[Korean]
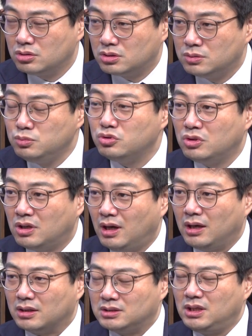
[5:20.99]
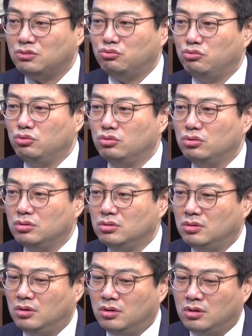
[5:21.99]
금융위가 그냥 음.
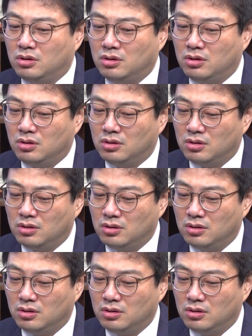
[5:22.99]
어